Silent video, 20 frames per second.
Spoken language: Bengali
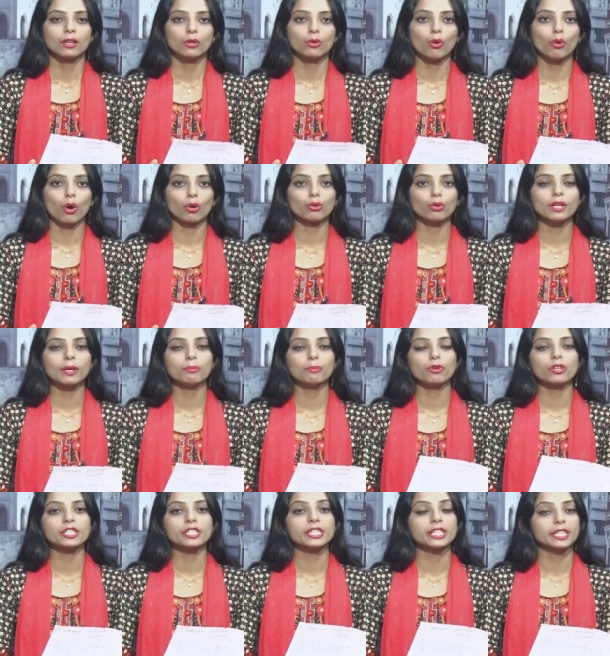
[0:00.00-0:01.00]
করোনা
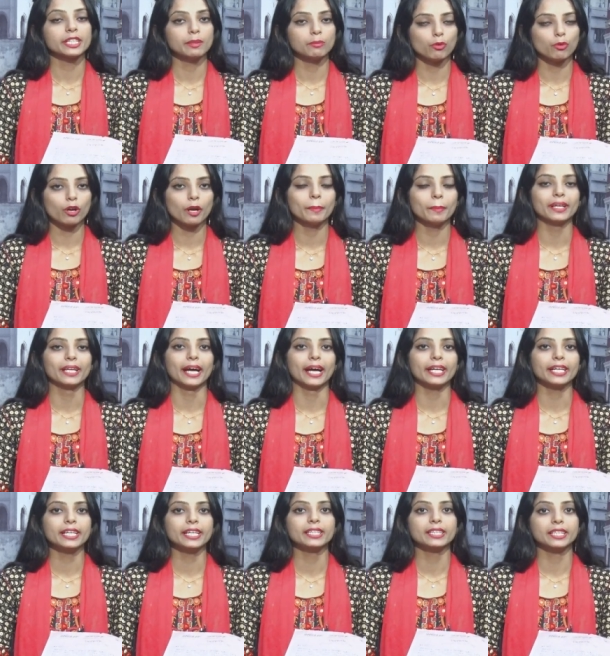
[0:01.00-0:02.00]
পরিস্থিতি
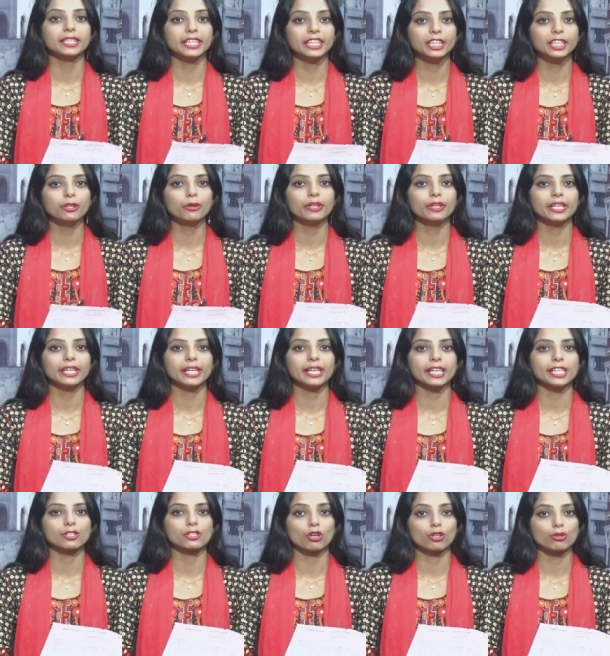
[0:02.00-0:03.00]
মোকাবিলায় তৃতীয়
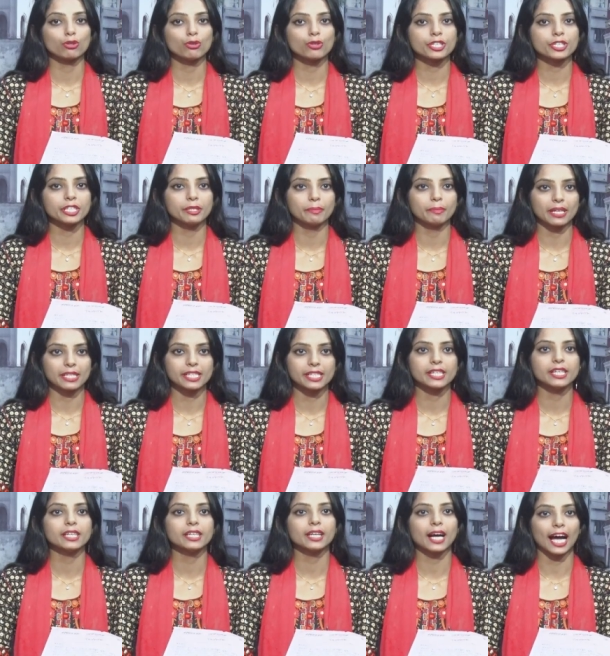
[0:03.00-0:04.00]
লিঙ্গের জনগোষ্ঠীর
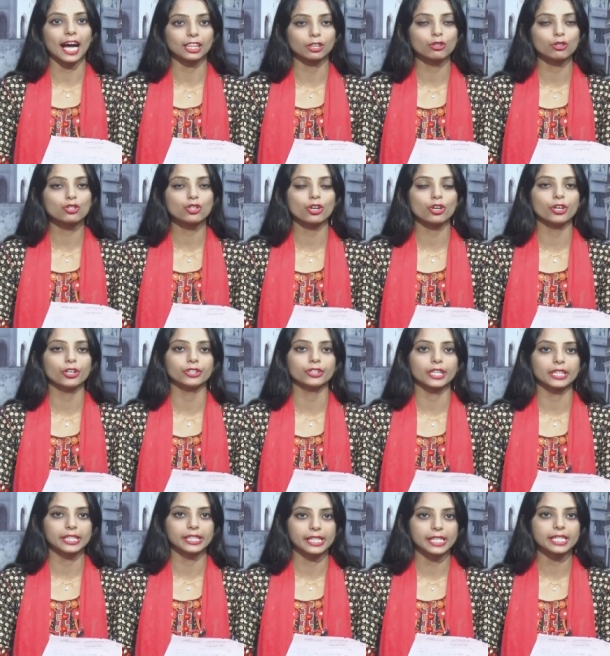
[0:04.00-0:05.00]
মাঝে খাদ্য
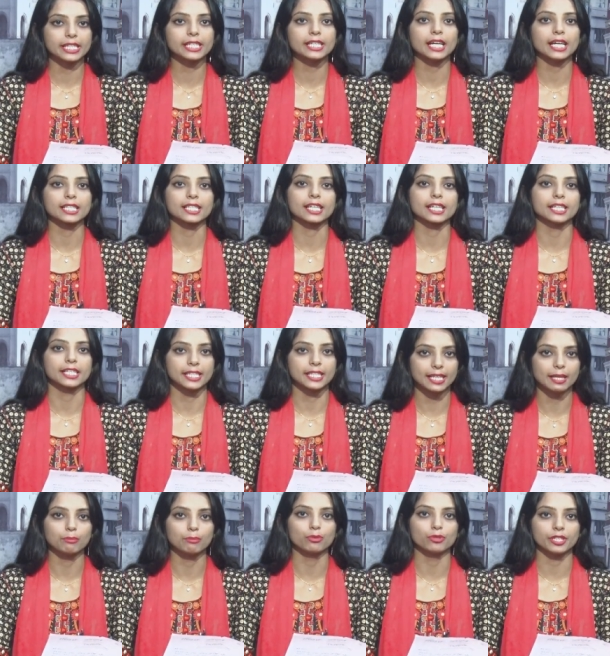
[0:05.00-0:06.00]
সহায়তা দিয়েছে রাজশাহী
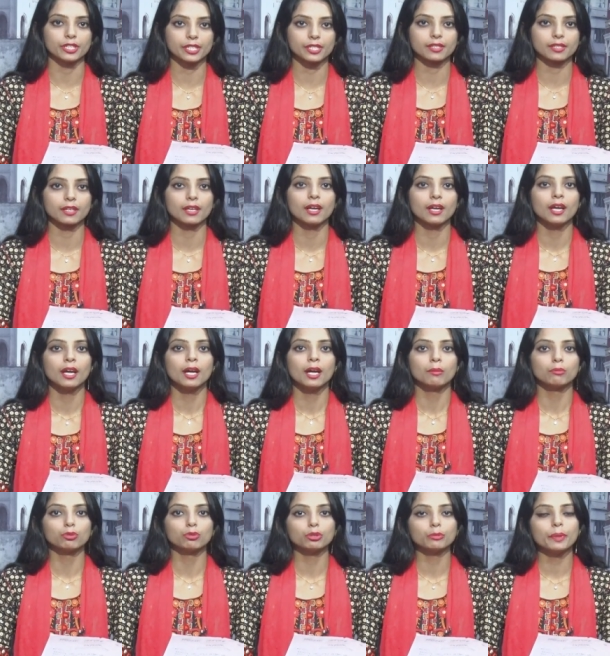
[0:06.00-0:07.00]
জেলা পুলিশ
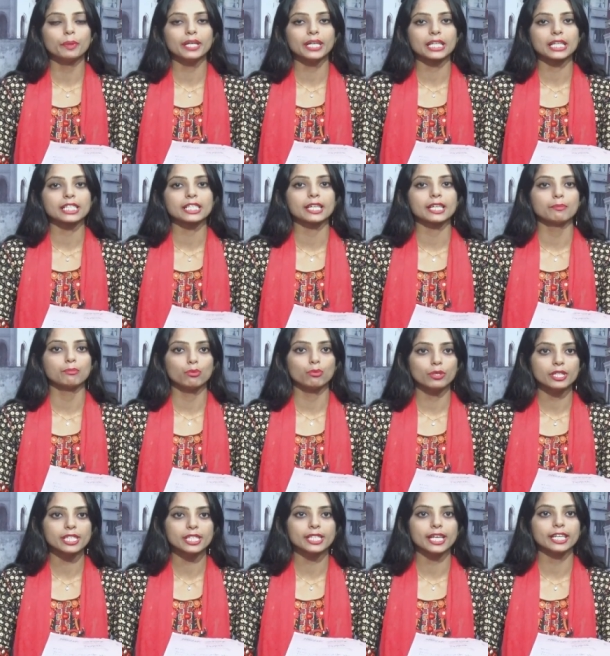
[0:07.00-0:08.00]
বুধবার রাজশাহী
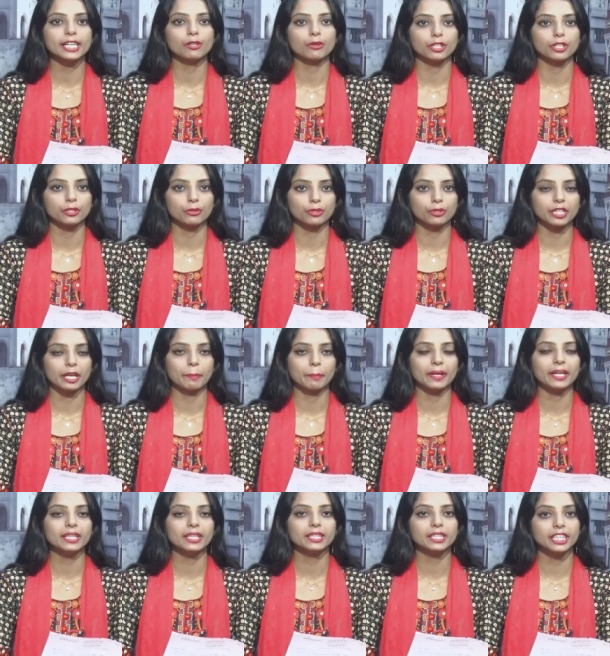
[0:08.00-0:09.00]
পুলিশ লাইন
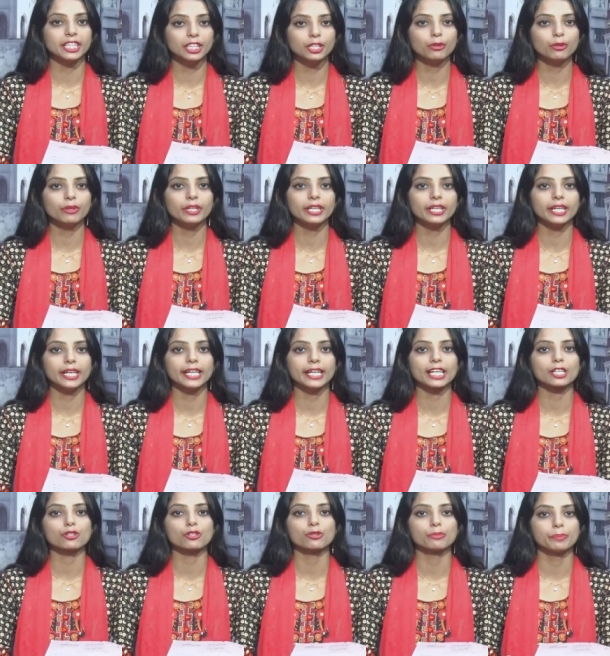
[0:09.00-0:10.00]
অডিটোরিয়ামে তৃতীয় লিঙ্গের
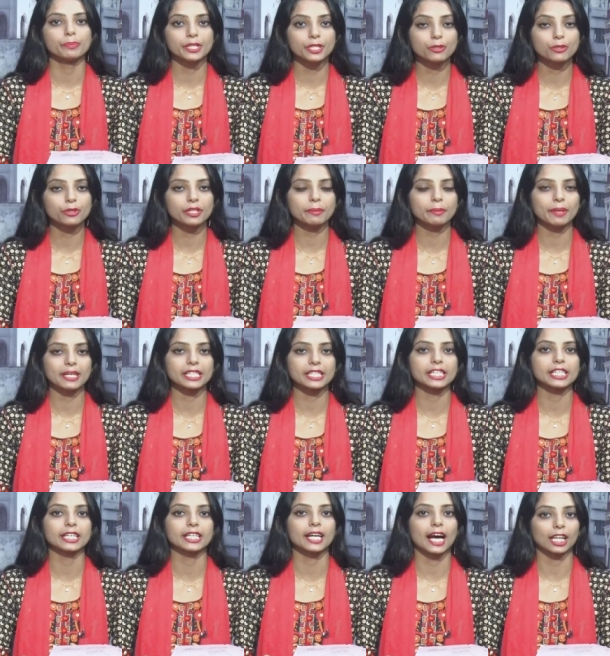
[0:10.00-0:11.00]
একশো জনের
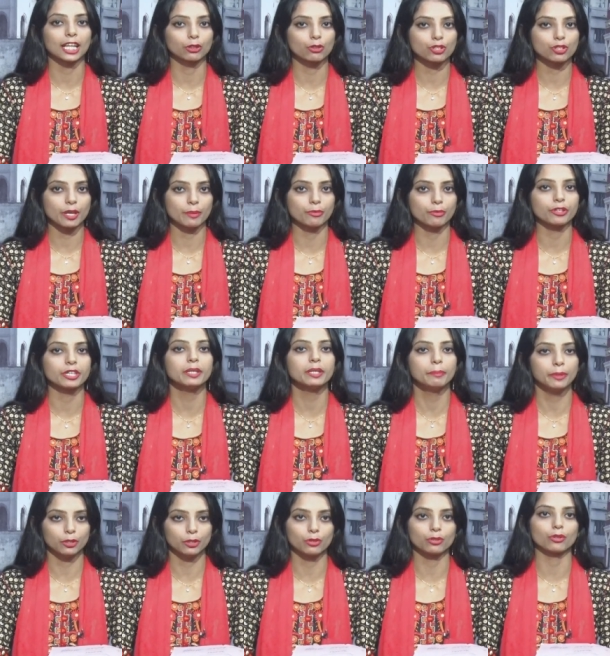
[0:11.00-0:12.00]
মাঝে খাদ্য সামগ্রী
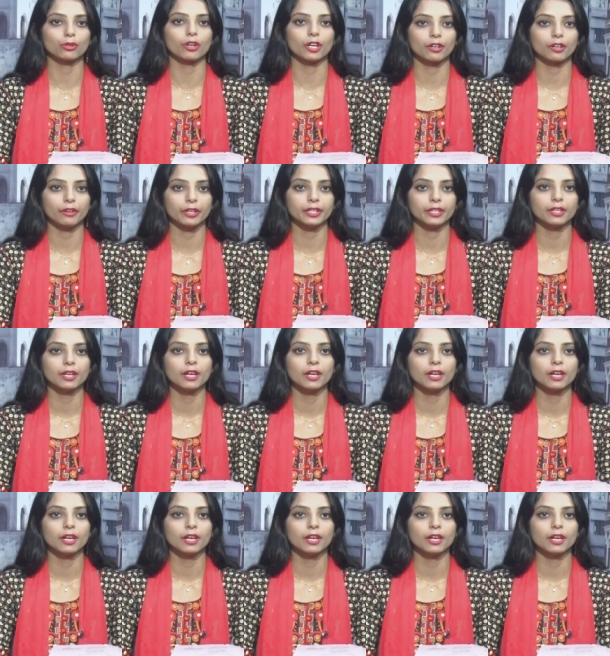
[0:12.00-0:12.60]
বিতরণ করা হয়